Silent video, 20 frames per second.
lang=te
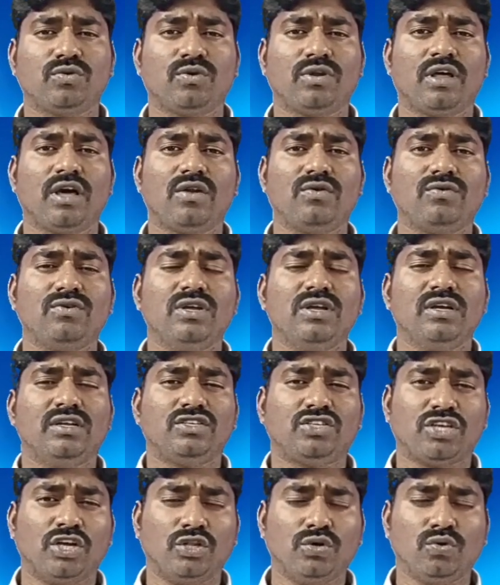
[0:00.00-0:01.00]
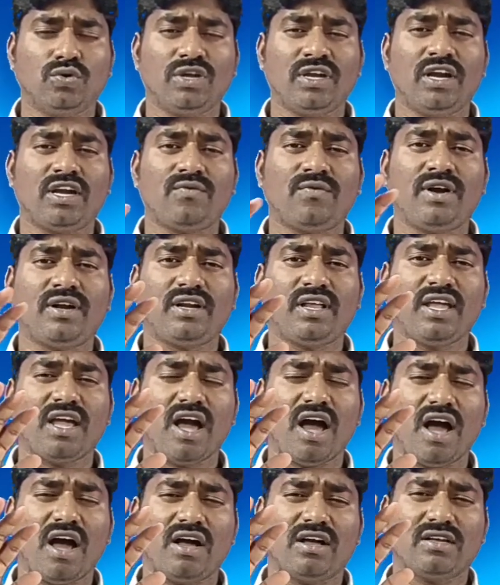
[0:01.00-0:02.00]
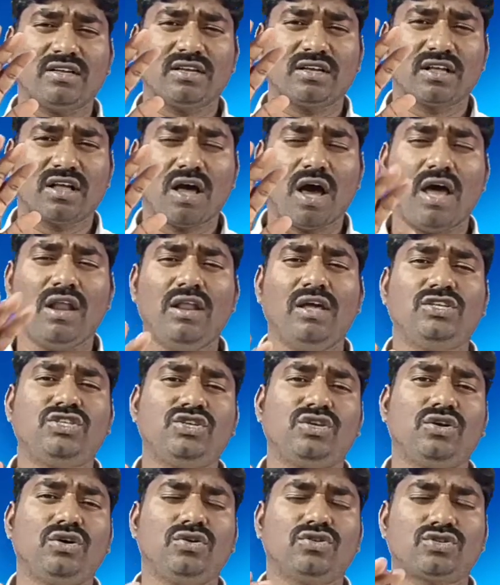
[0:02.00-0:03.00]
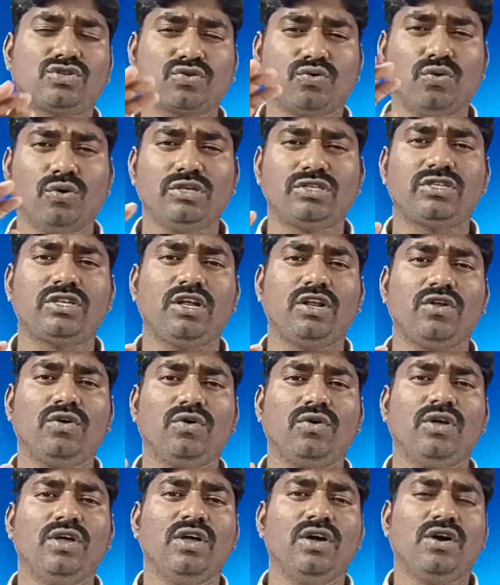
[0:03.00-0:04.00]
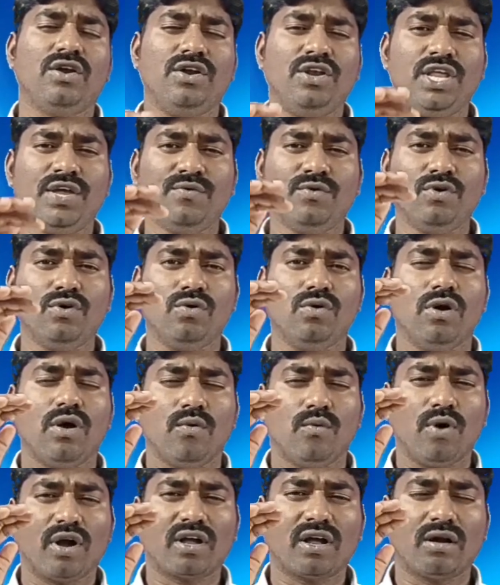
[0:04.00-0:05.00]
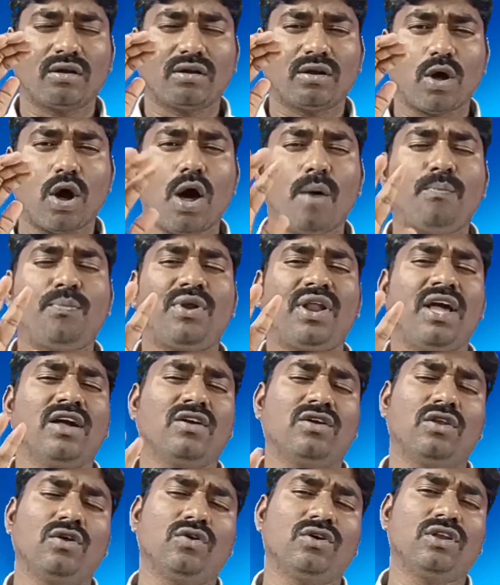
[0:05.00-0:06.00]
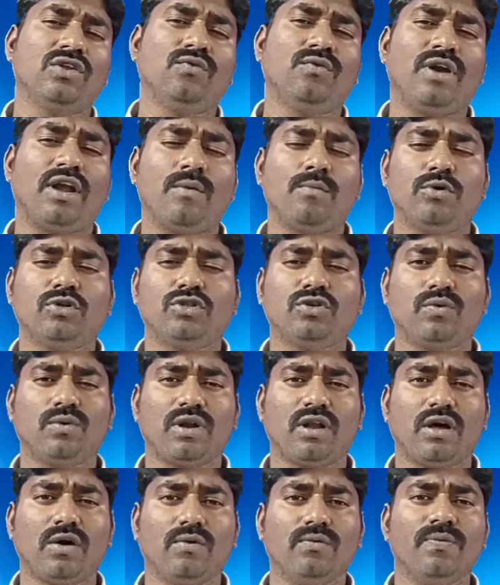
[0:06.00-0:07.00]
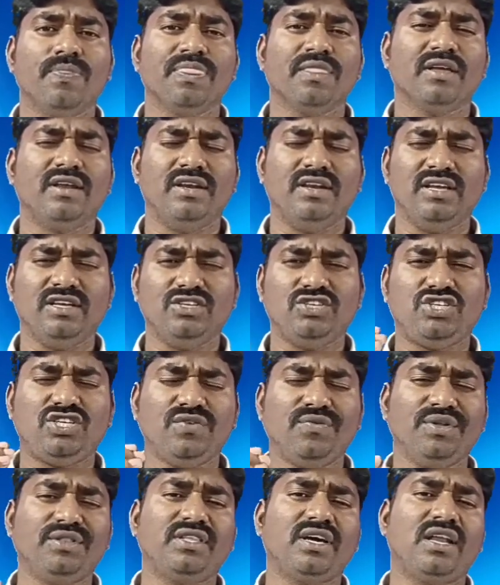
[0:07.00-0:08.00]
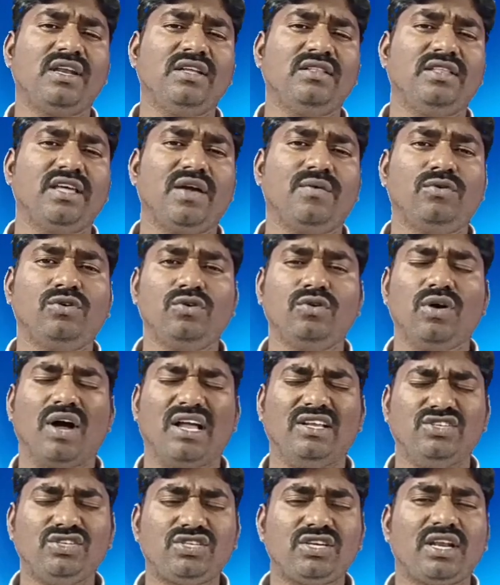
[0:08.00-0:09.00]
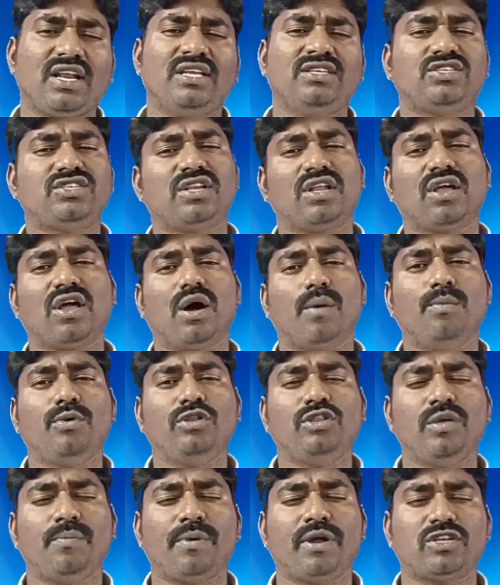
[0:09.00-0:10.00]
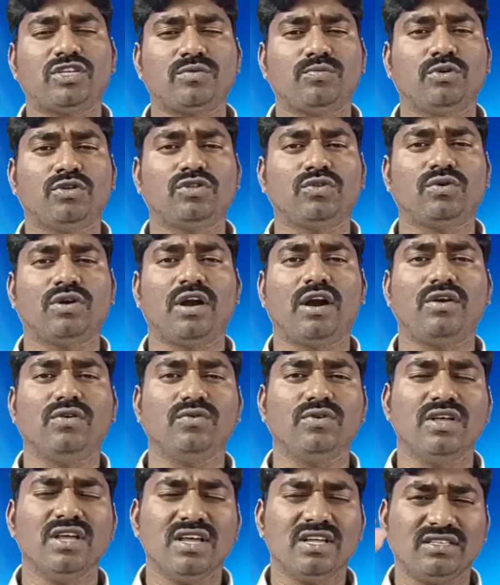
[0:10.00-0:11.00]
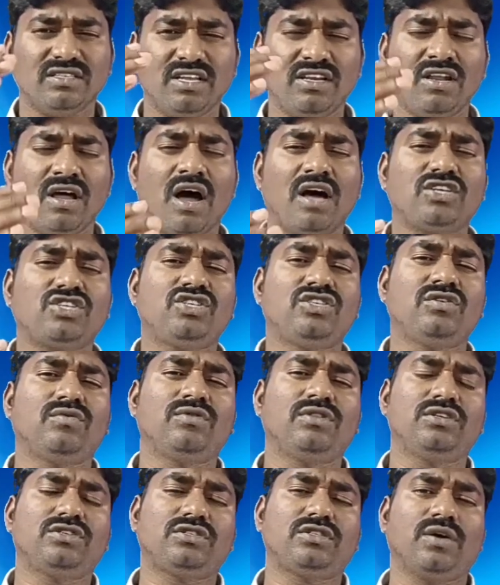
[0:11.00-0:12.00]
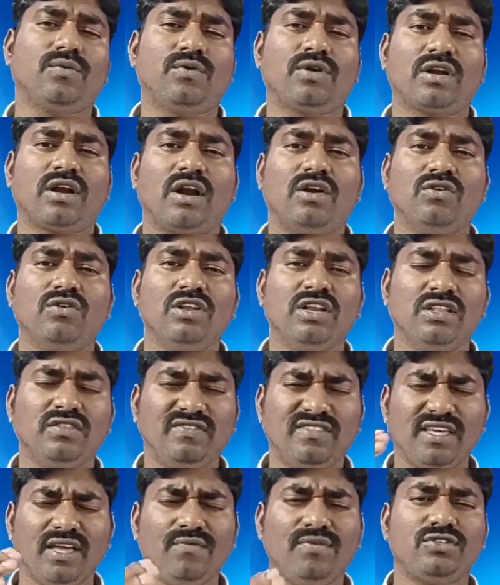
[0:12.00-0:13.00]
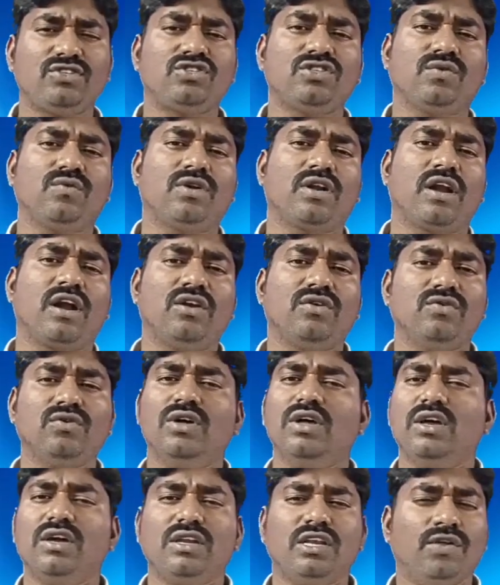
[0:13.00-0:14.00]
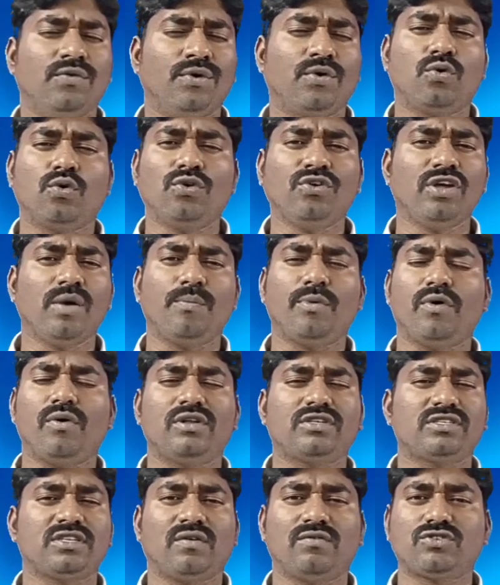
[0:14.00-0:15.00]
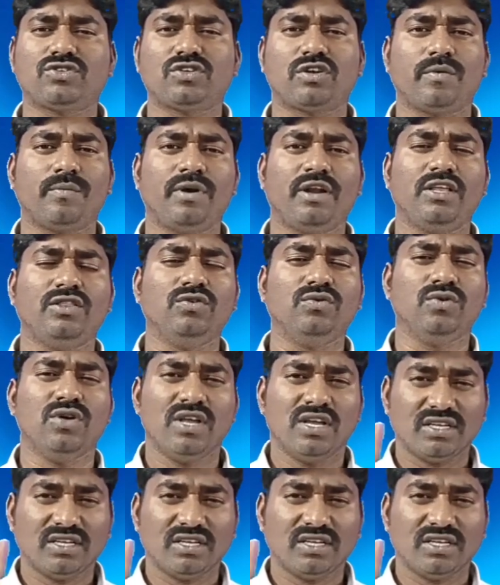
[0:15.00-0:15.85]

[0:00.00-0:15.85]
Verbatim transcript: ఉన్నారు చదువుకునేటువంటి ఆ కాలేజీలో స్కూల్స్లలో నీవు ఒక టాప్ ర్యాంక్లోకి నువ్వు వెళ్ళబోతూ ఉన్నావు నీ జీవితాన్ని దేవుడు అంచెలంచెలుగా అభివృద్ధి పరచబోతున్నాడు నిన్ను ఆశీర్వదిస్తూ ఉన్నాడు నిన్ను దీవిస్తూ ఉన్నాడు నువ్వు కృంగిపోవాలి పడిపోవలసిన అవసరం లేదు